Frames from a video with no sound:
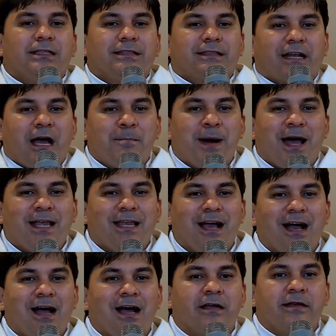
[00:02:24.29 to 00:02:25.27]

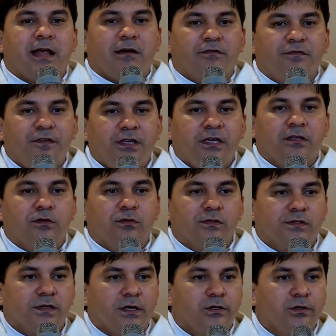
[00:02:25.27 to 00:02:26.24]
trabalhar na vinha do
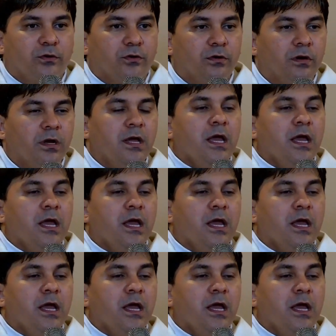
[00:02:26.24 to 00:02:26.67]
Senhor